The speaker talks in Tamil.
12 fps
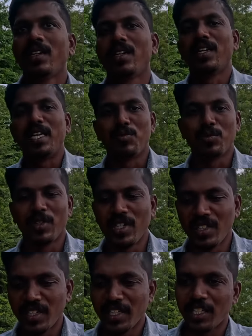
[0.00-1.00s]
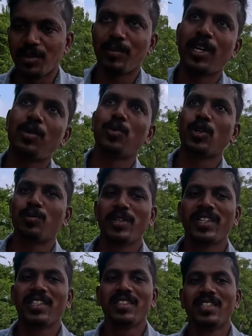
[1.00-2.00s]
இல்லை நம்ம மட்டும்தான் இன்றைக்கி மேலே
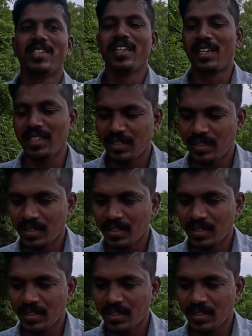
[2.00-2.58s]
போகிறோமா என்னென்னு தெரியல